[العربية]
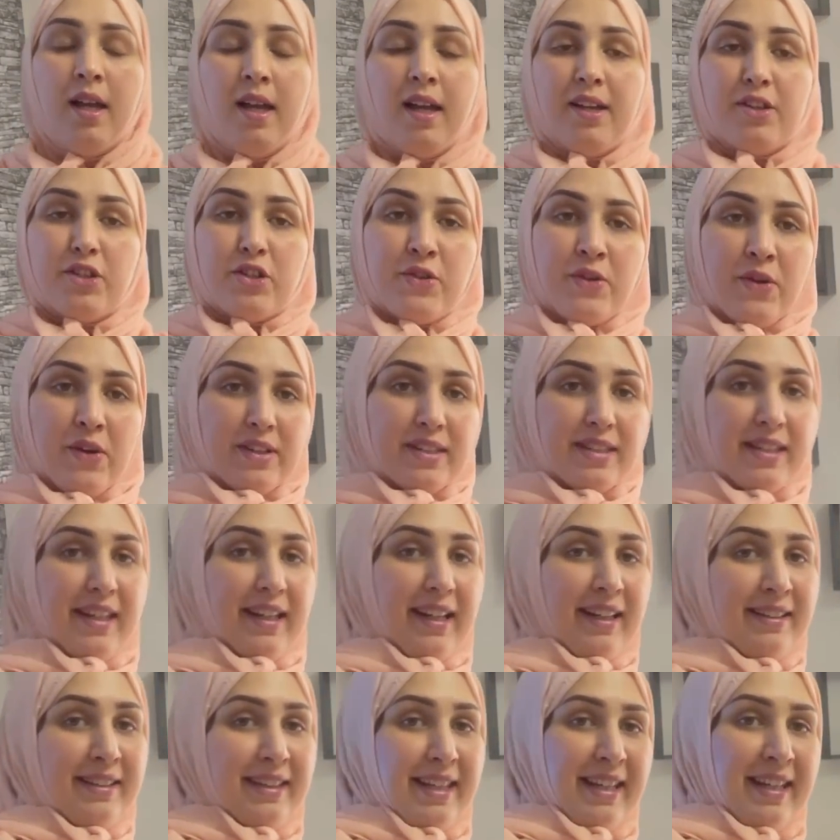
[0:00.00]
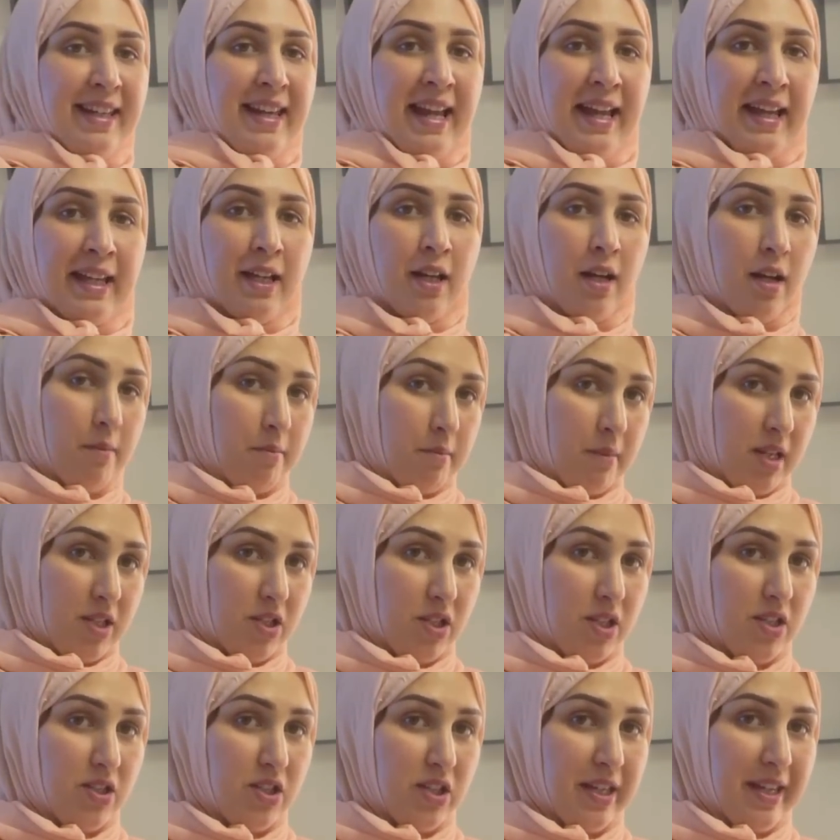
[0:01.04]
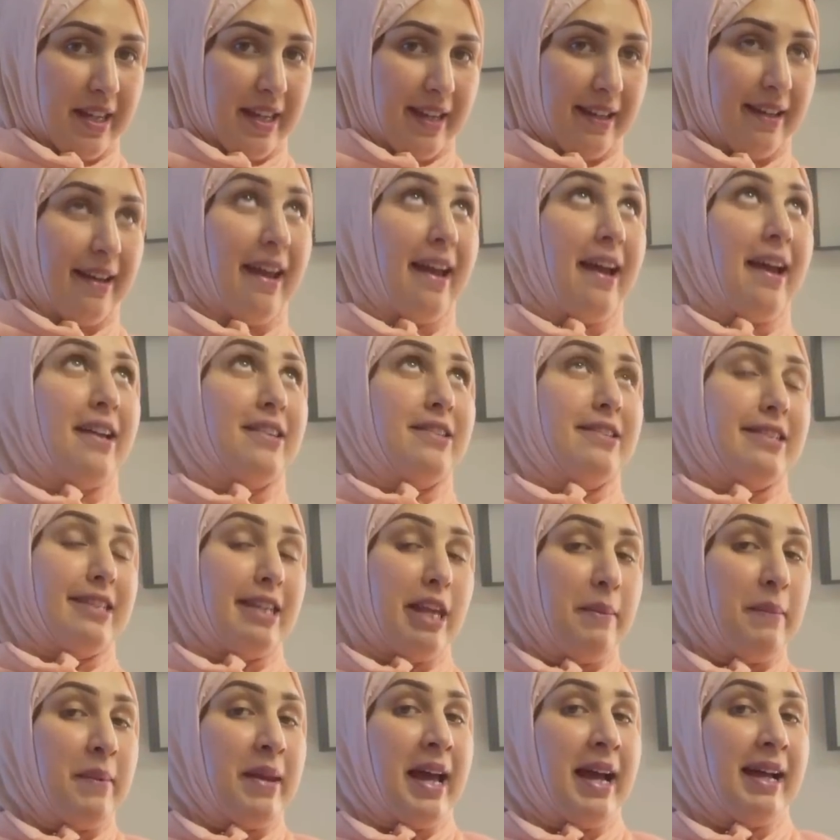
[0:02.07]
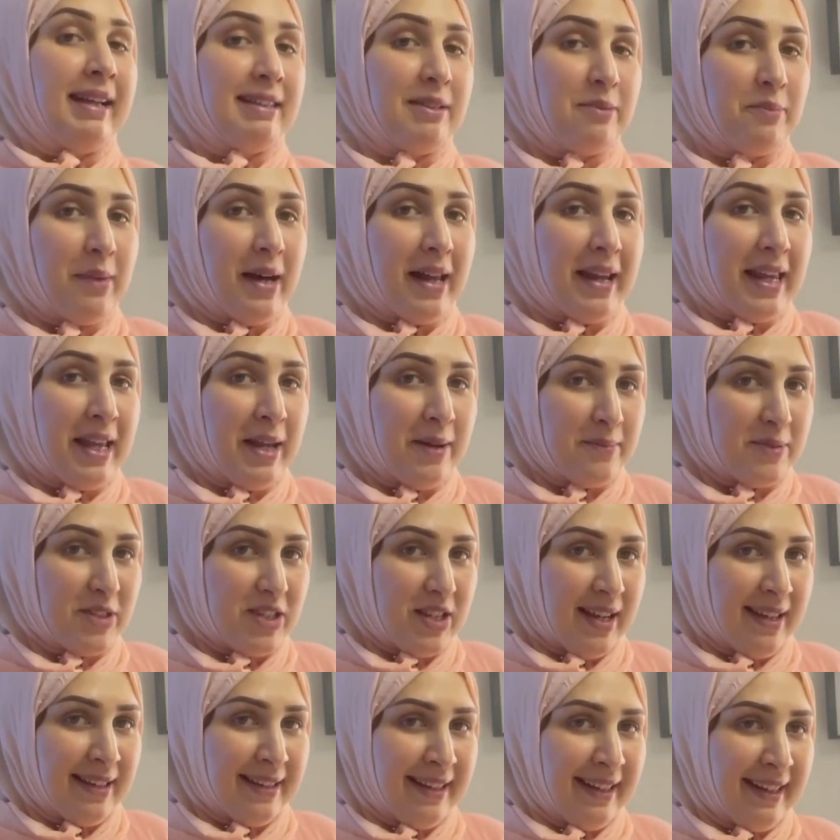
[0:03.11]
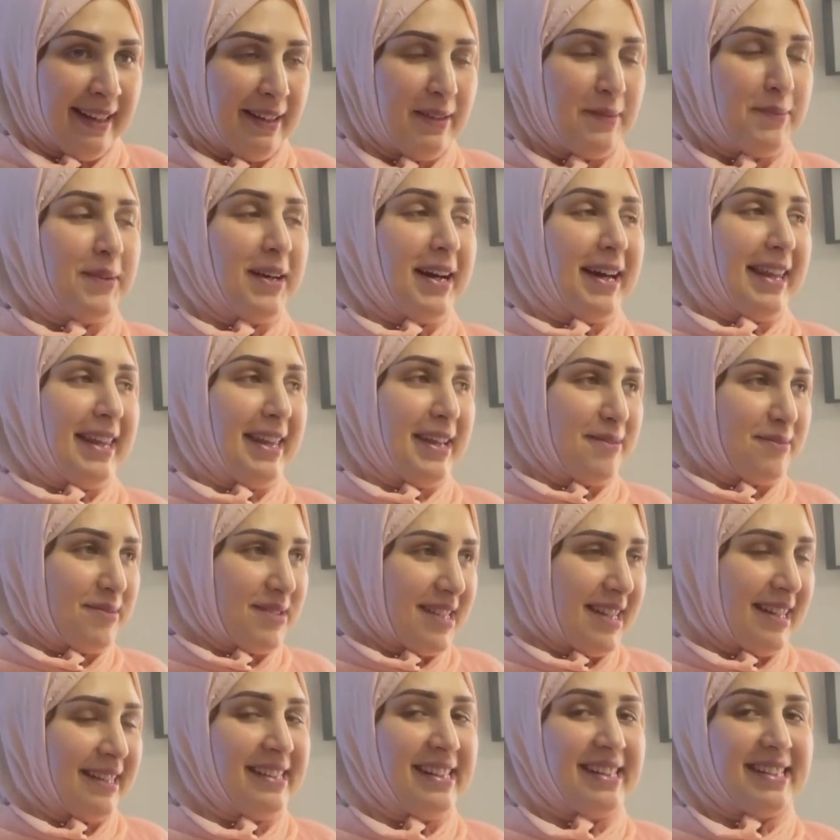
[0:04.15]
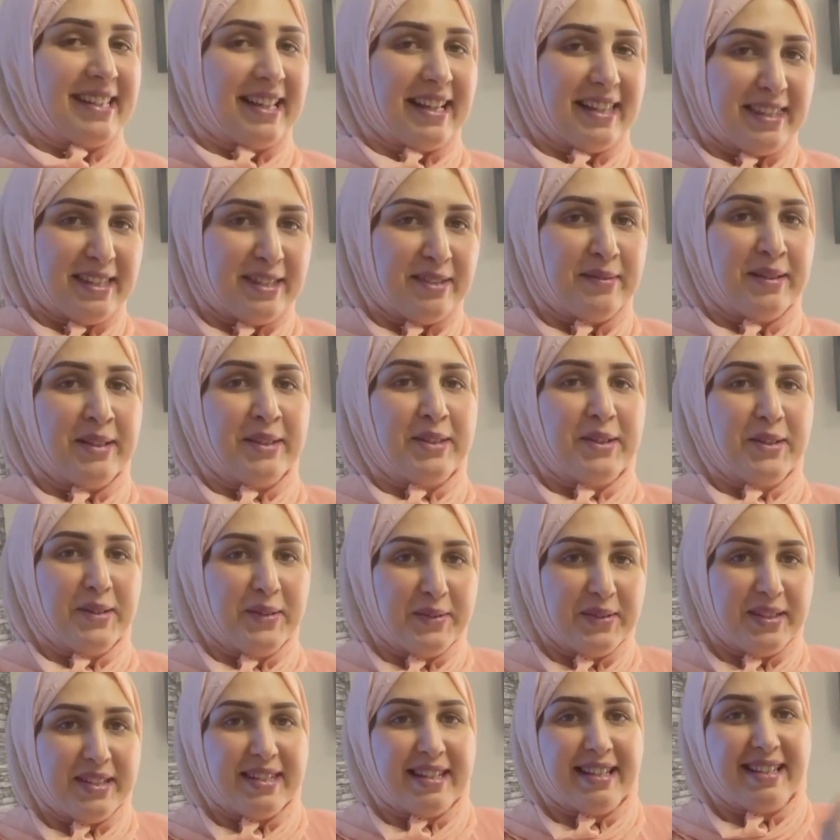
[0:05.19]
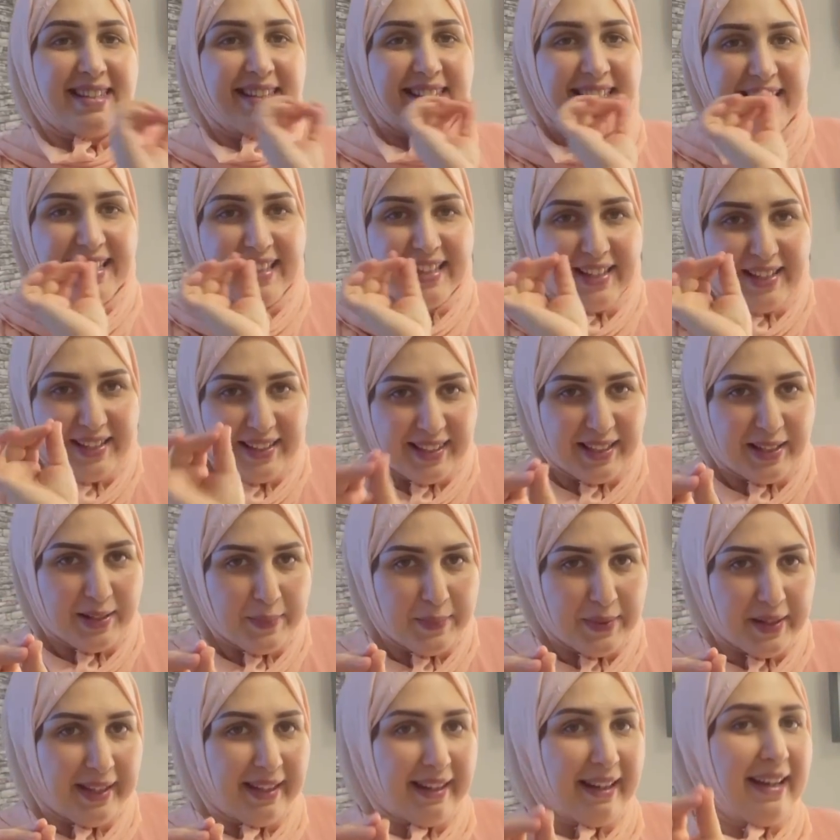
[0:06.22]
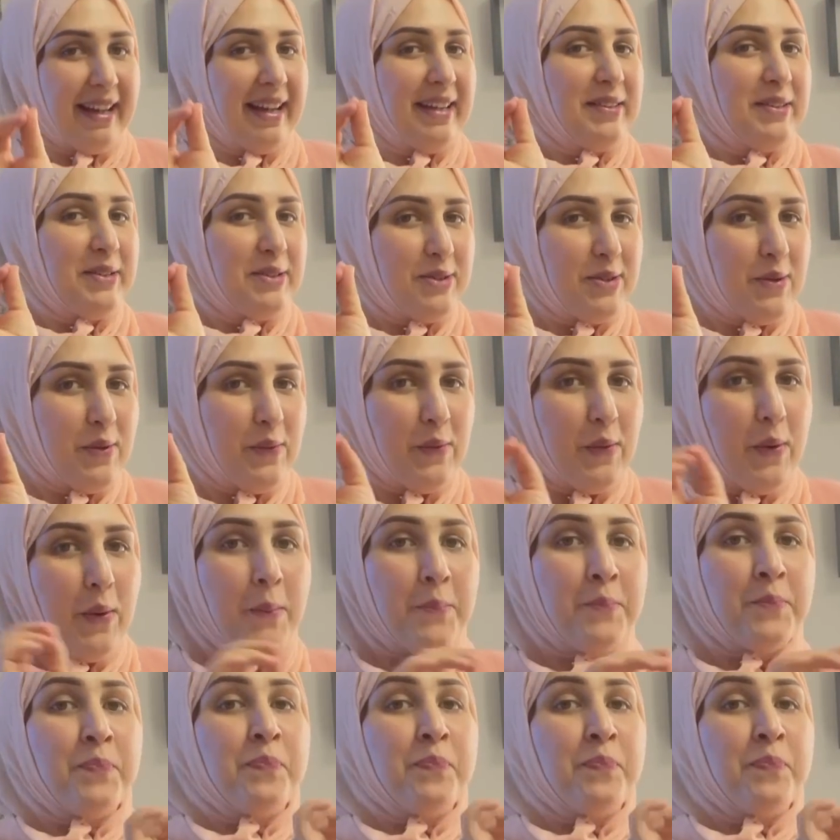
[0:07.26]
شنو اختي عندي لي هنايا ماشي شي ان هذا الشيء من عند مريم شانيل مريم شانيل تقديت من عندها حويجات ديال العيد الكبير غادي تشوفوهم